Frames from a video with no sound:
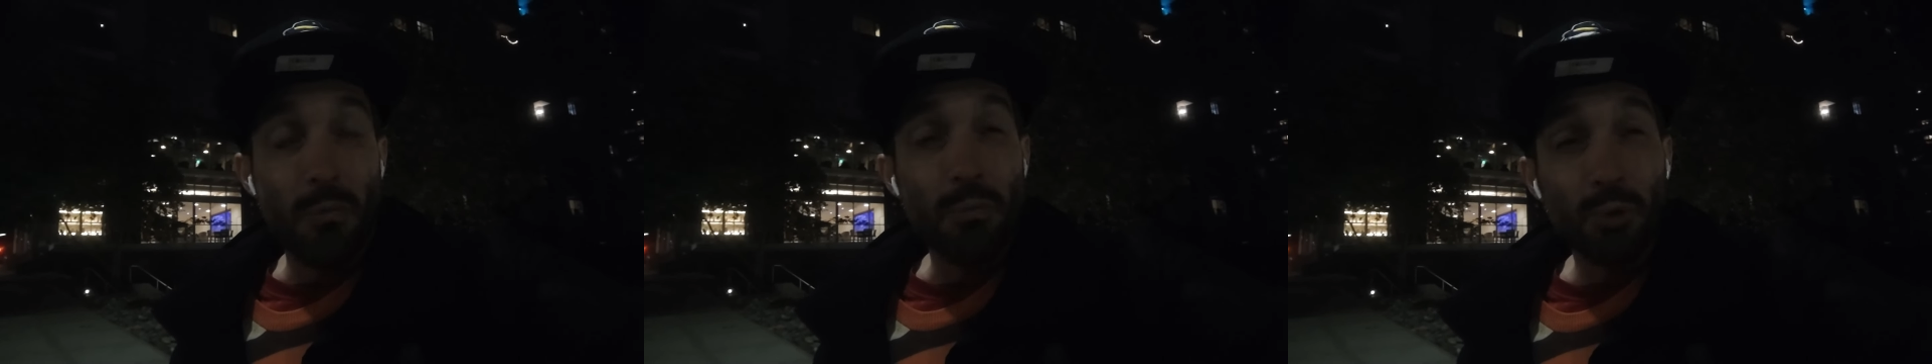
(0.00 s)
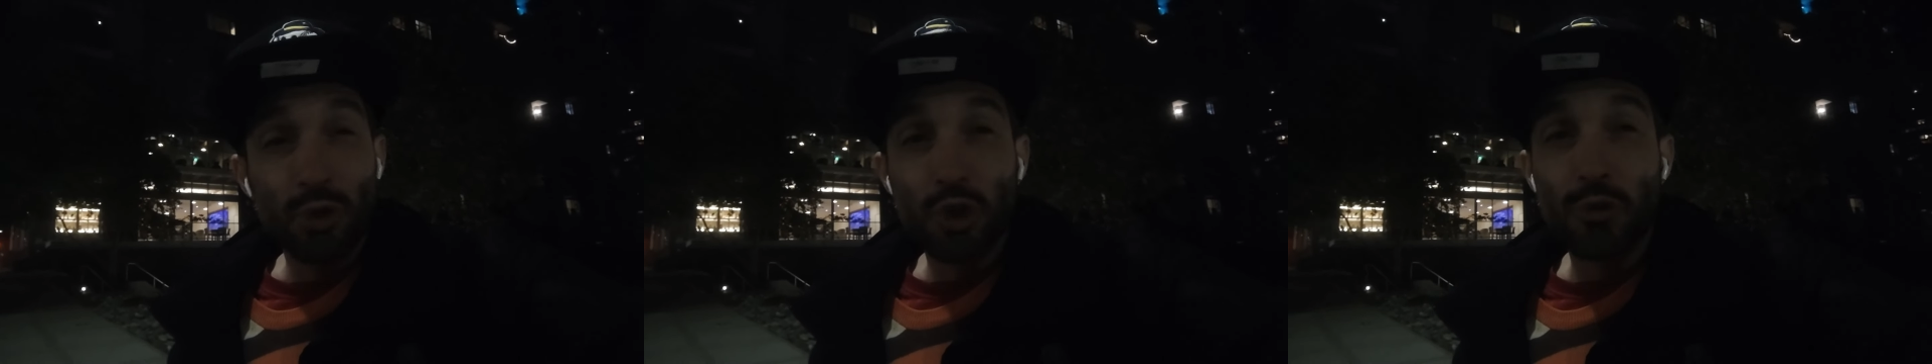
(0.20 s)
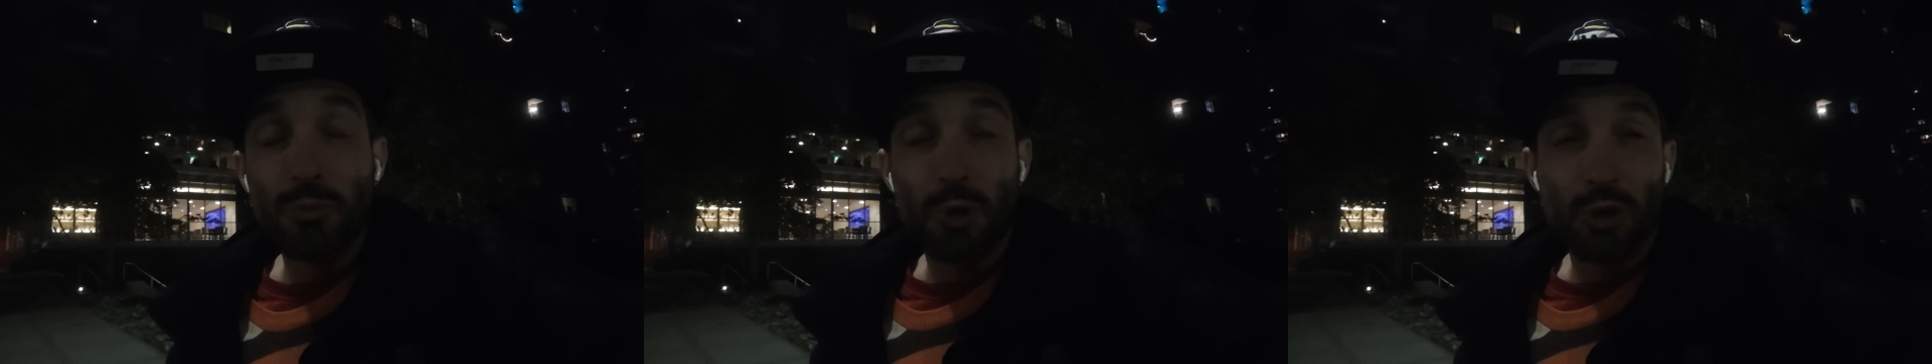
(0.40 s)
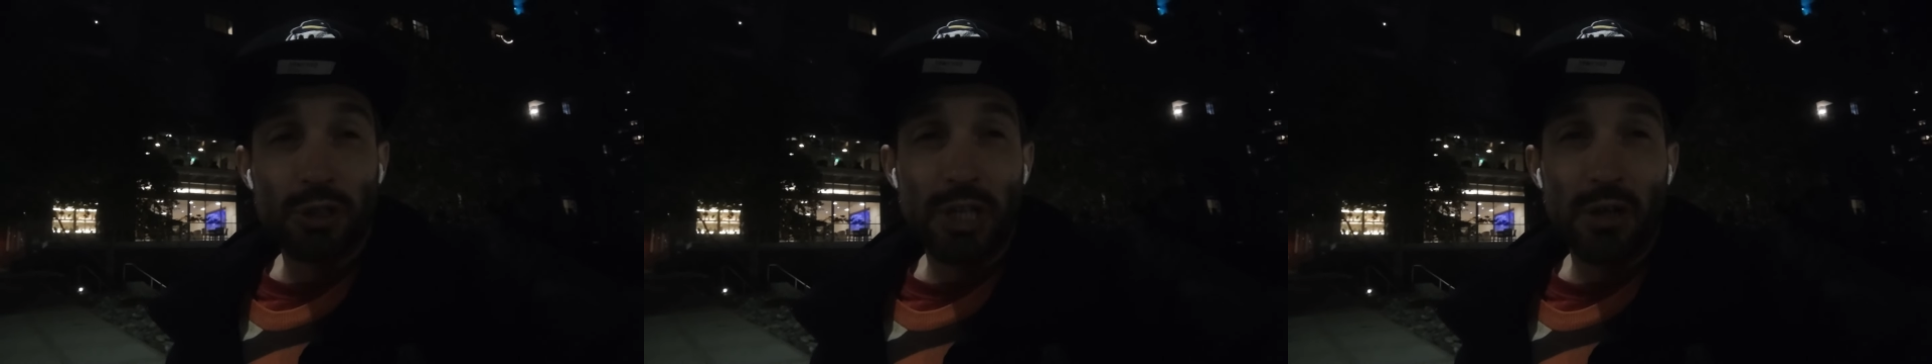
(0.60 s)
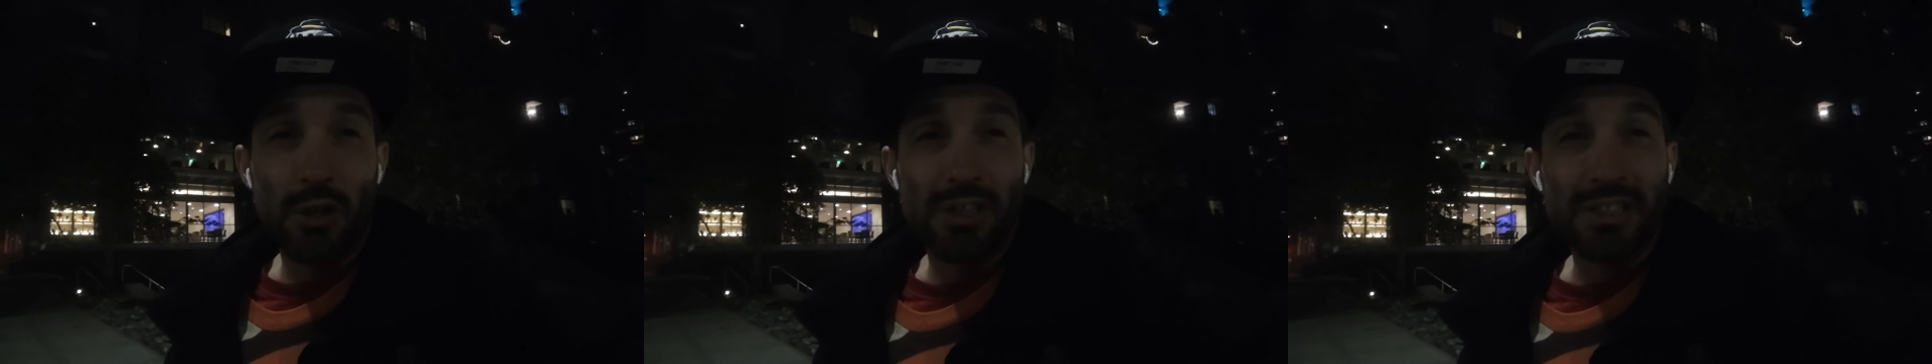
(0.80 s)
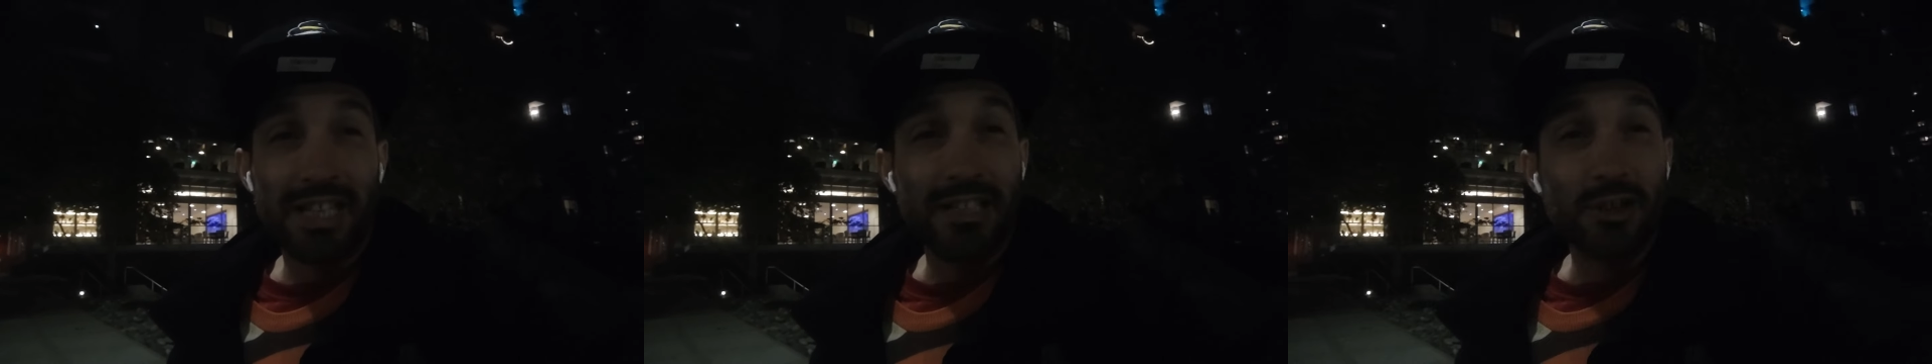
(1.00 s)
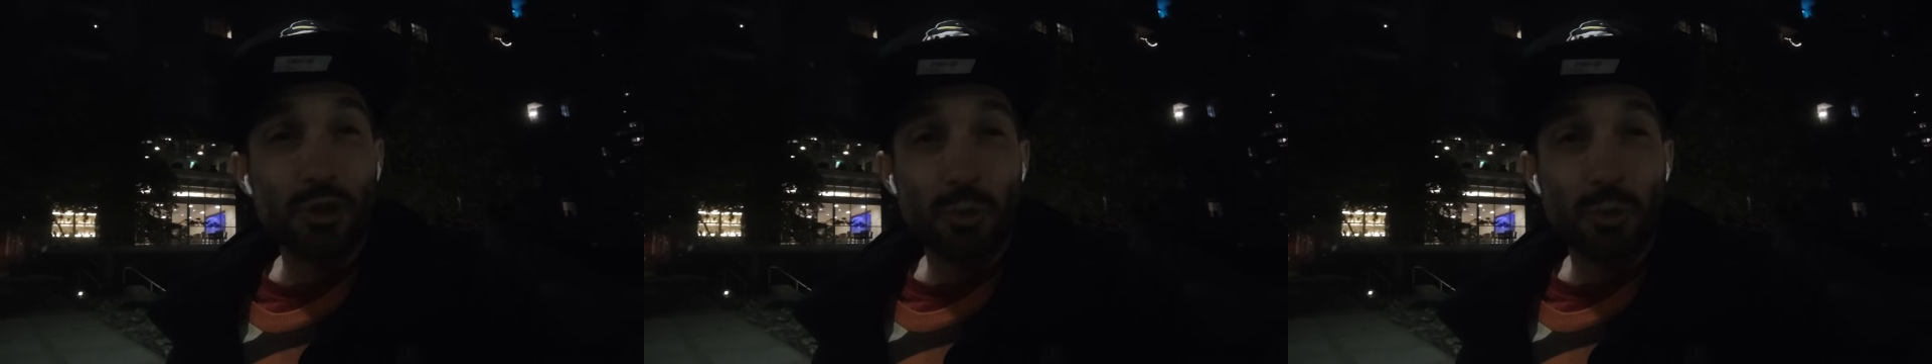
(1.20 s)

Muchos boxeadores que han